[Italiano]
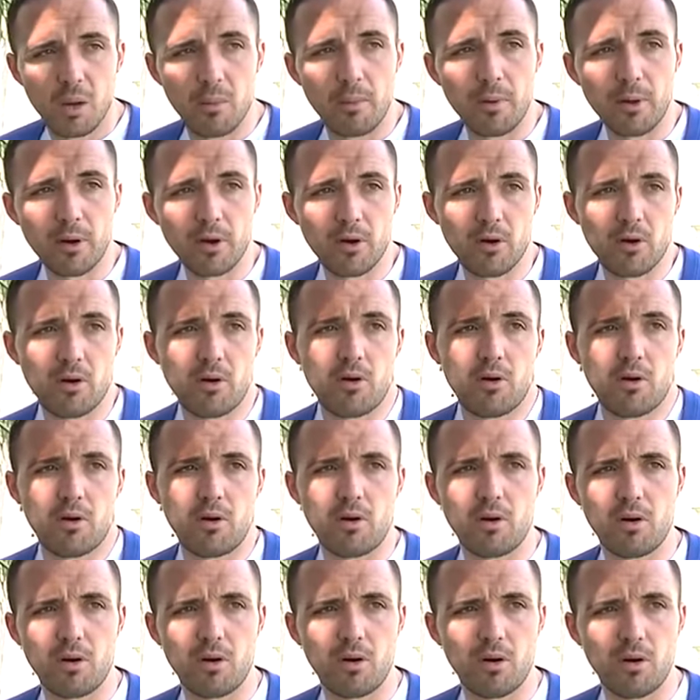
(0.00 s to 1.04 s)

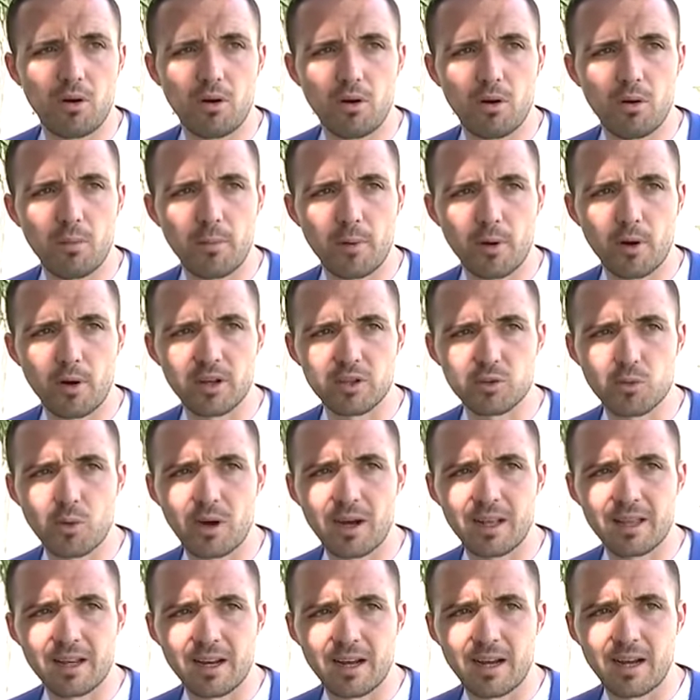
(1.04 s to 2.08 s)
Però, però la
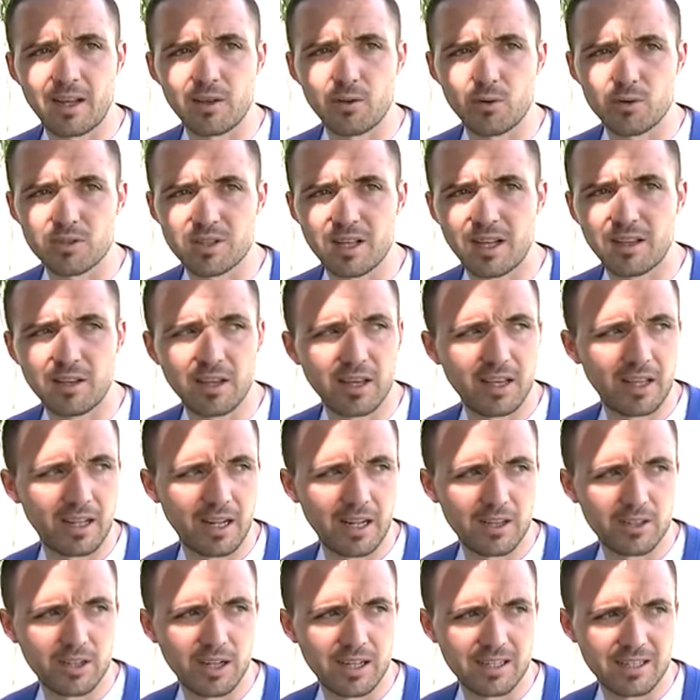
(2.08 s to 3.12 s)
squadra nonostante
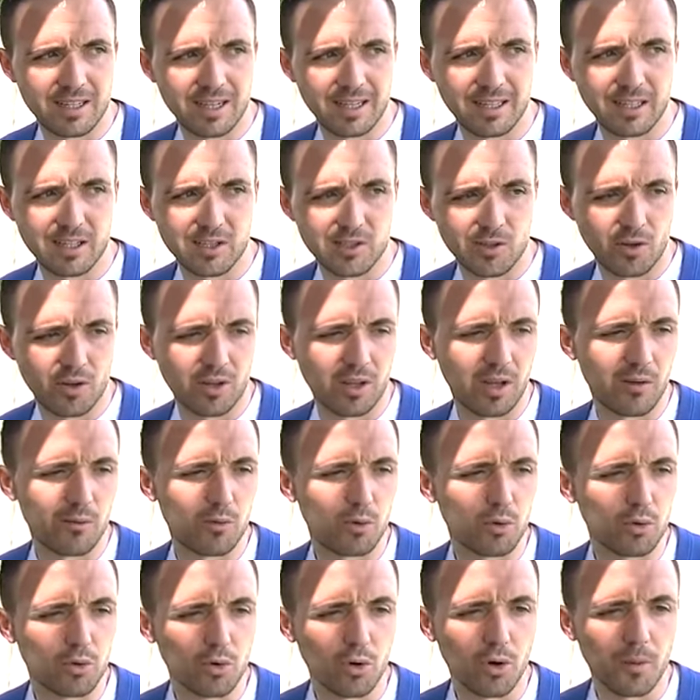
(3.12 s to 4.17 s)
la, la serata storta ha
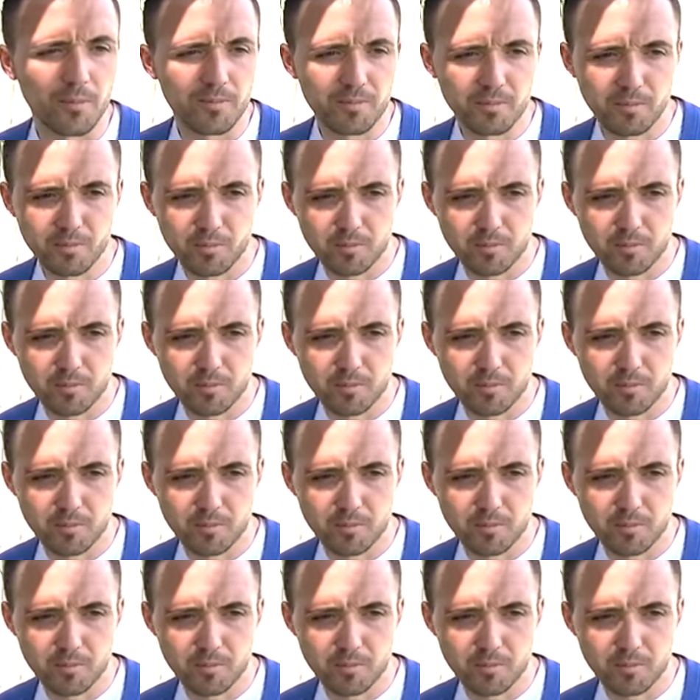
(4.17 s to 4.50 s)
avuto